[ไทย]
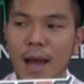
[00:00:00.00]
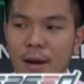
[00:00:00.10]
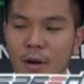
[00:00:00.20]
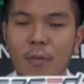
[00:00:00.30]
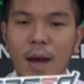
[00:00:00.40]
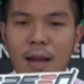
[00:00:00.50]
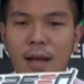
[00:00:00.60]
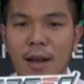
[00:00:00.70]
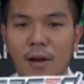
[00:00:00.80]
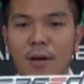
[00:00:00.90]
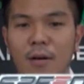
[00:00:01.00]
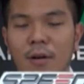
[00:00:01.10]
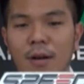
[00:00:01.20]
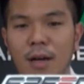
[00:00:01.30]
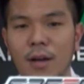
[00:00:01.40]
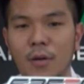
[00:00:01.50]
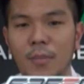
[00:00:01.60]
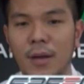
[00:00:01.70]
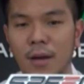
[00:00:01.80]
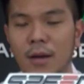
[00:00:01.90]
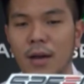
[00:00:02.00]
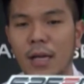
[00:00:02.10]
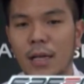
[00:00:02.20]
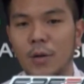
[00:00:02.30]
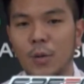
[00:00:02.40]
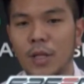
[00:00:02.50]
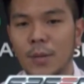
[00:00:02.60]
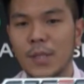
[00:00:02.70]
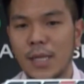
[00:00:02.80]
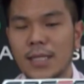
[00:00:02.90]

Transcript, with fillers: ทั้งภายนอกภายในแล้วก็ห้องเครื่องด้วยเพียงเครื่องเดียวโด